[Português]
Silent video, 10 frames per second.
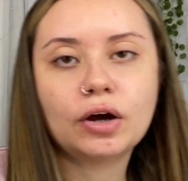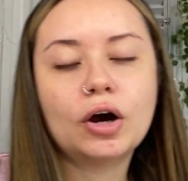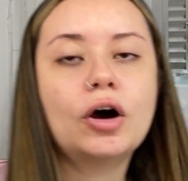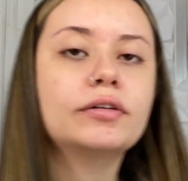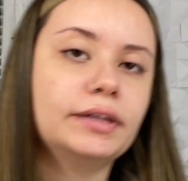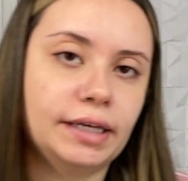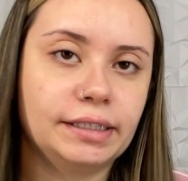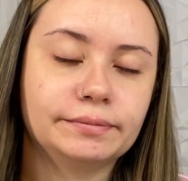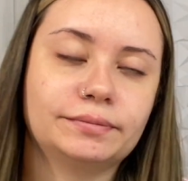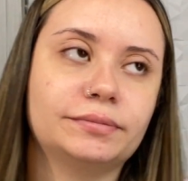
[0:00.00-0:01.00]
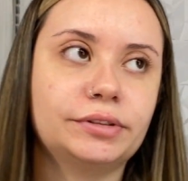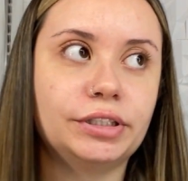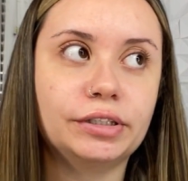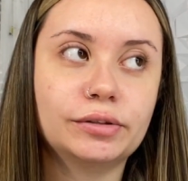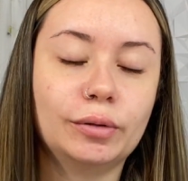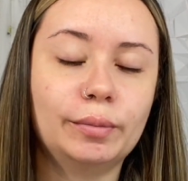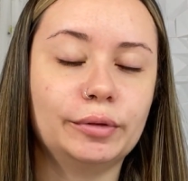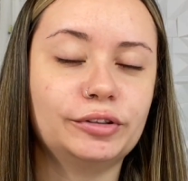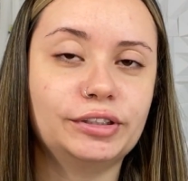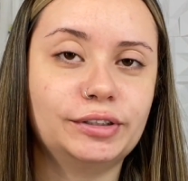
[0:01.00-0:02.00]
Ok, já estou um
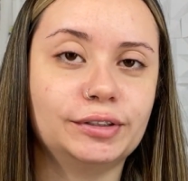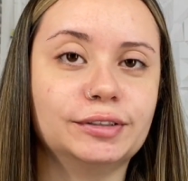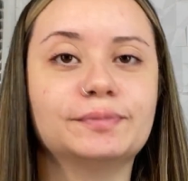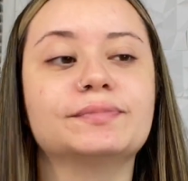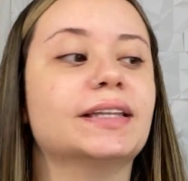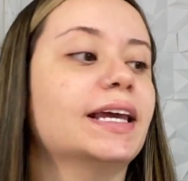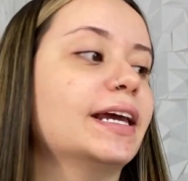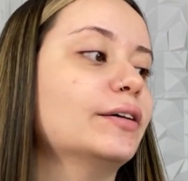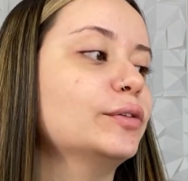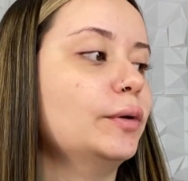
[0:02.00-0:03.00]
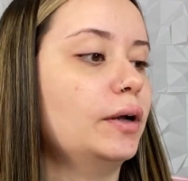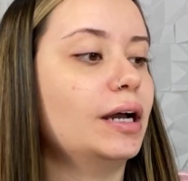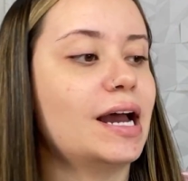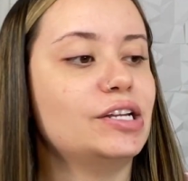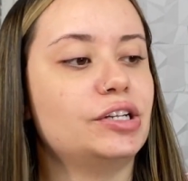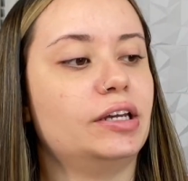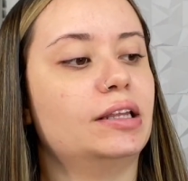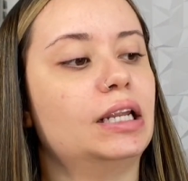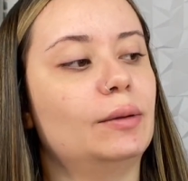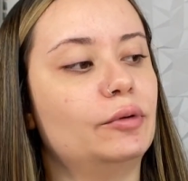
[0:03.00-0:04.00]
pouco de sono. É, eu tô com a caixa aqui
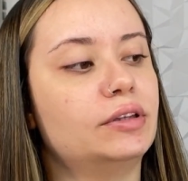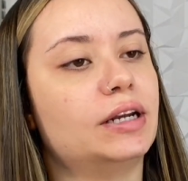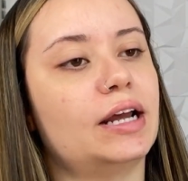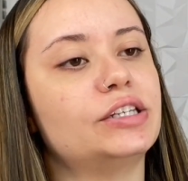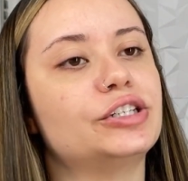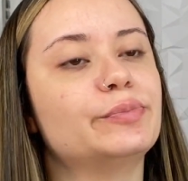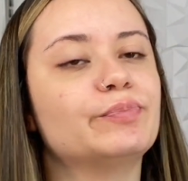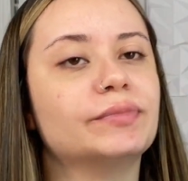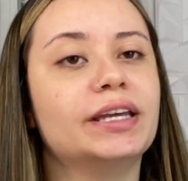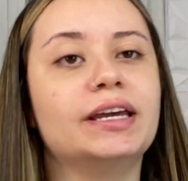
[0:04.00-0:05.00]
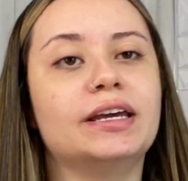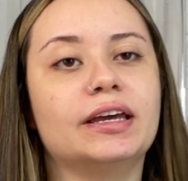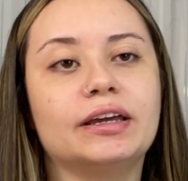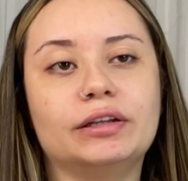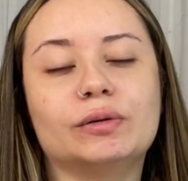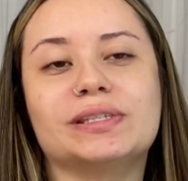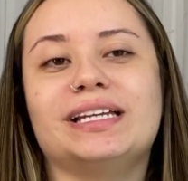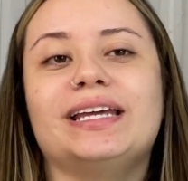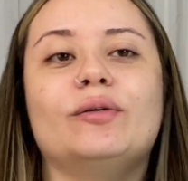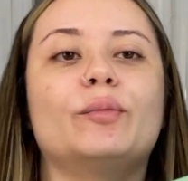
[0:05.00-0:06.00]
da Labotrate eu não usei
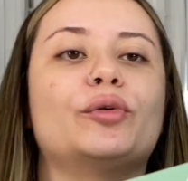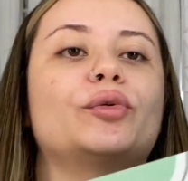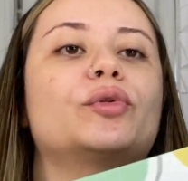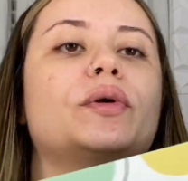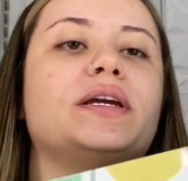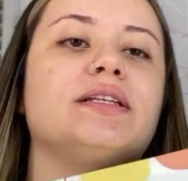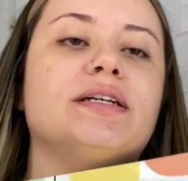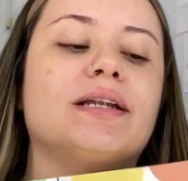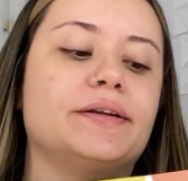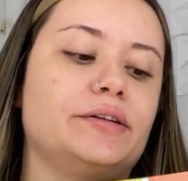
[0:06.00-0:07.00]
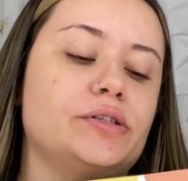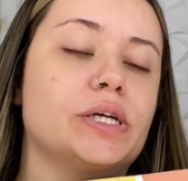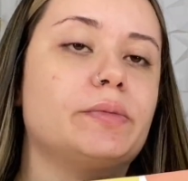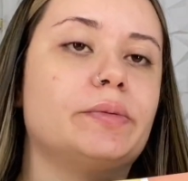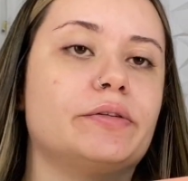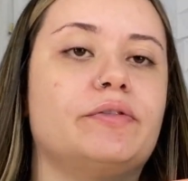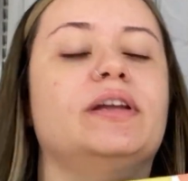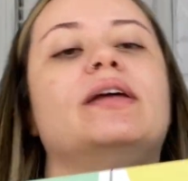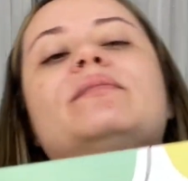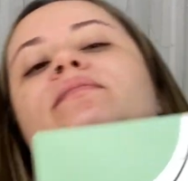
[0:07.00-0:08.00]
nenhum produto ainda. Claro que eu já abri pra ver, né?